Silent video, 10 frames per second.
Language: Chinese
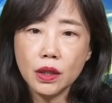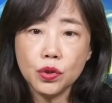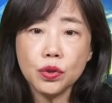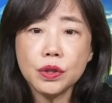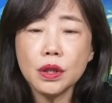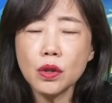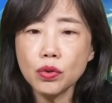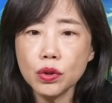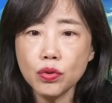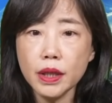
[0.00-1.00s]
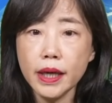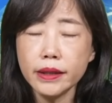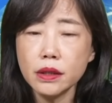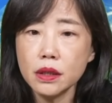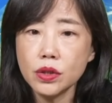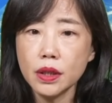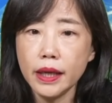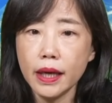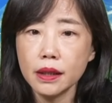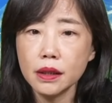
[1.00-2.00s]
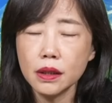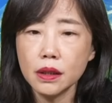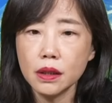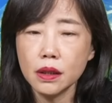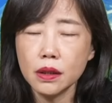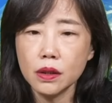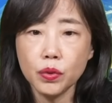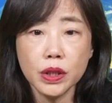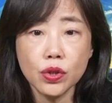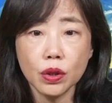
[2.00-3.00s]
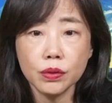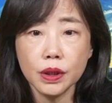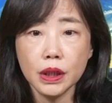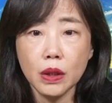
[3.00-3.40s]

你就知道说，虽然呢，这两个呃元首呢，